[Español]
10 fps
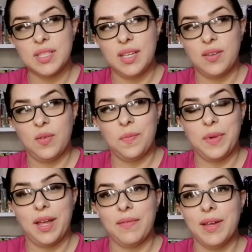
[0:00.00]
que
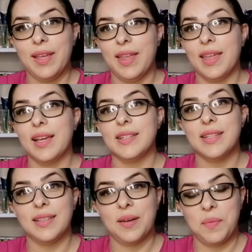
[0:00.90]
compraba cada que
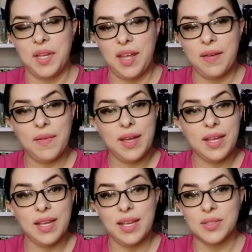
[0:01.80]
se terminaba
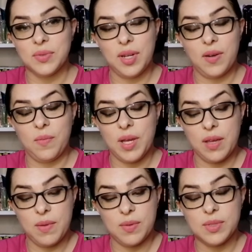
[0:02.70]
y es un aroma
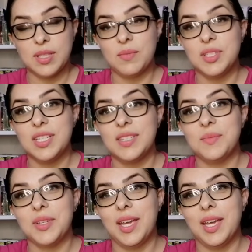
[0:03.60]
que me gusta muchísimo.